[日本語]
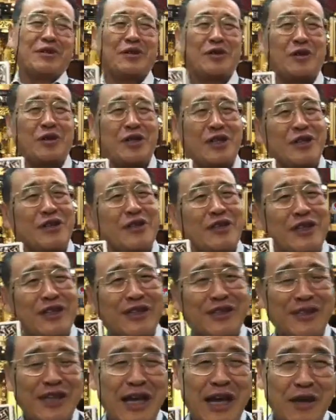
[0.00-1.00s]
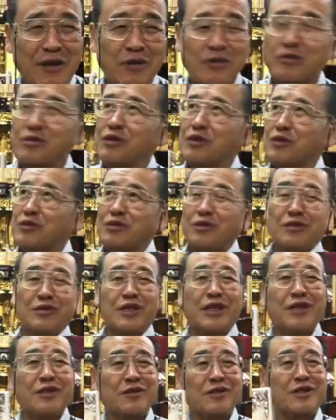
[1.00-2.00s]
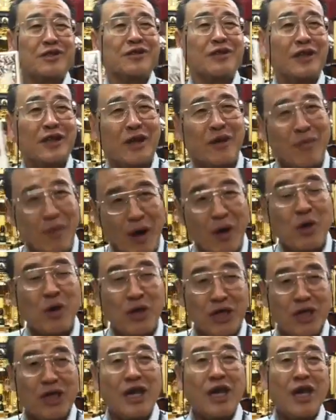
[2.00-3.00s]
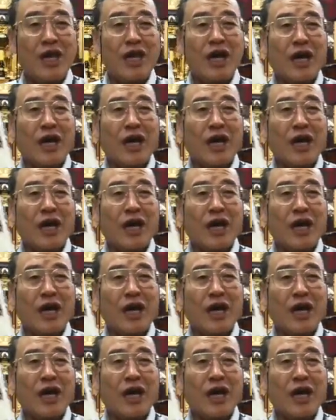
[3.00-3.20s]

ジョーの大きいのでですねあのクロクロスカントリーっていうのはまあ大きい